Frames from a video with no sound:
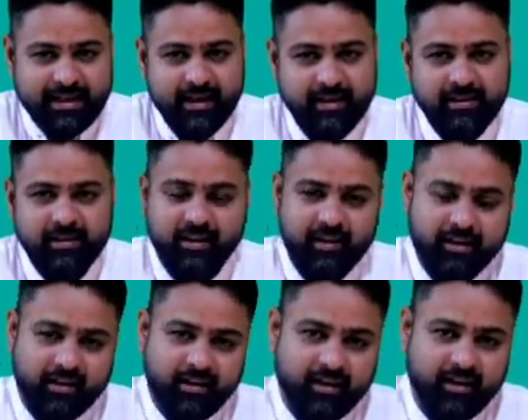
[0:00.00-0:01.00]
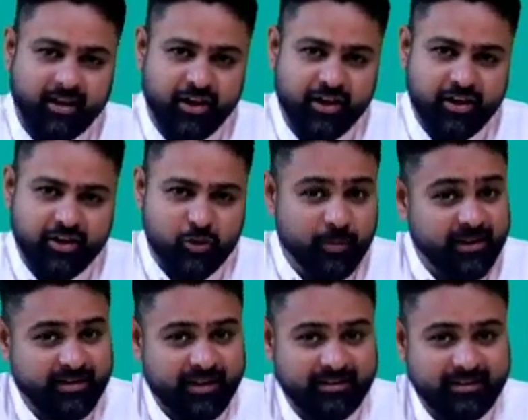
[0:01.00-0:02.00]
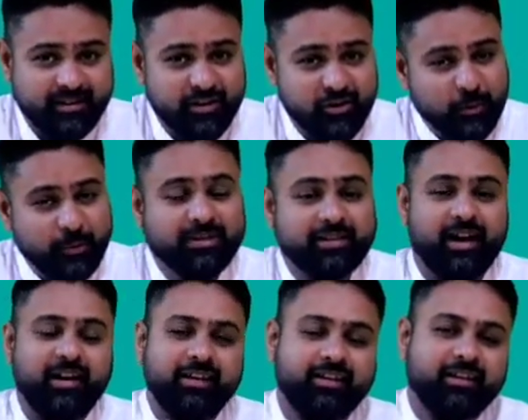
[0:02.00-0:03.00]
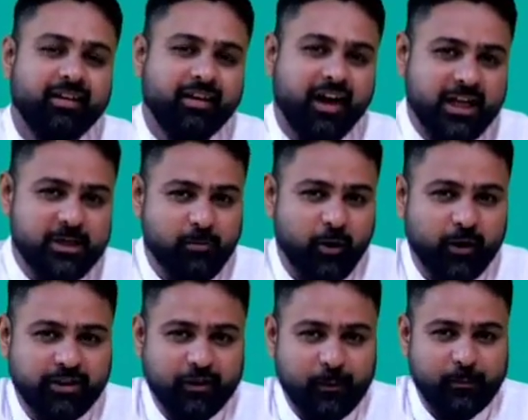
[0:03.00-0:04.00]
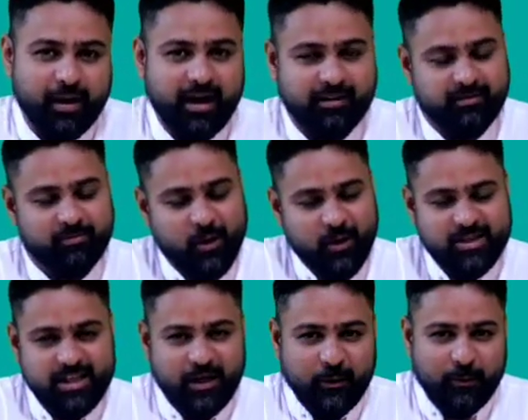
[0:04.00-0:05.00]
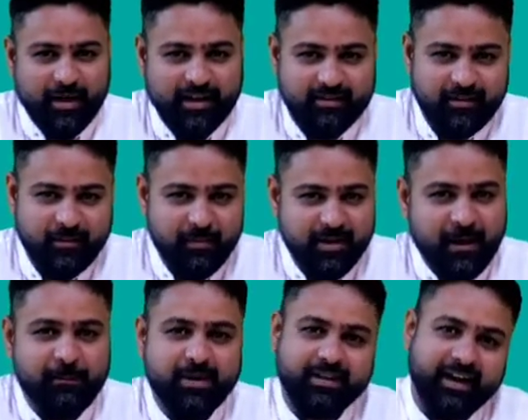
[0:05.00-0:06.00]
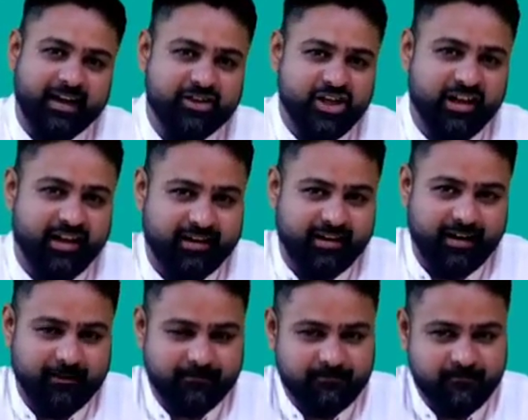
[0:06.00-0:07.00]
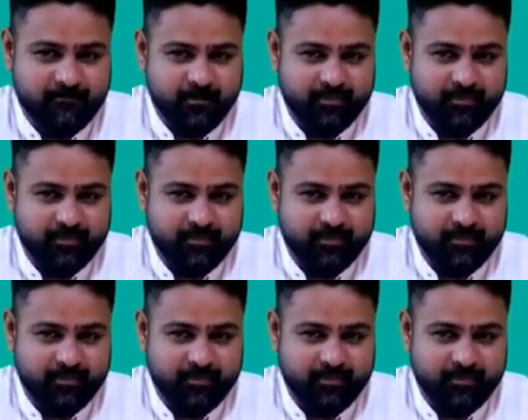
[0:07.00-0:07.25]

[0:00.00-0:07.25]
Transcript: से कहती है सुमित्रा से सुमित्रा आज बहुत दिनों बाद बहुत सालों बाद मेरा बेटा अजय आ रहा है